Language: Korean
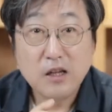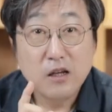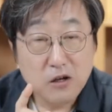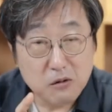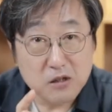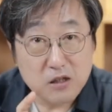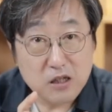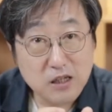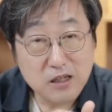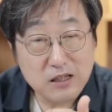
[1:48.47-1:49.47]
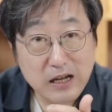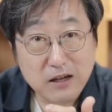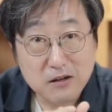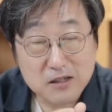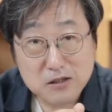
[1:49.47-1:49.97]
여러분들 이
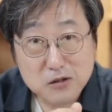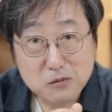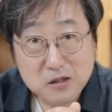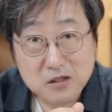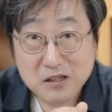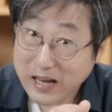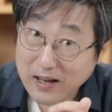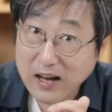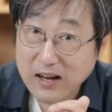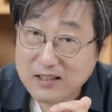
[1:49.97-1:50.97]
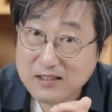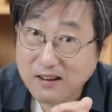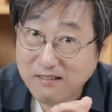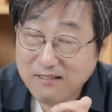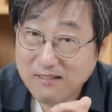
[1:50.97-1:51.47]
다이어리 쓰시면서
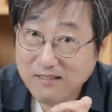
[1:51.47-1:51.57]
생각하세요.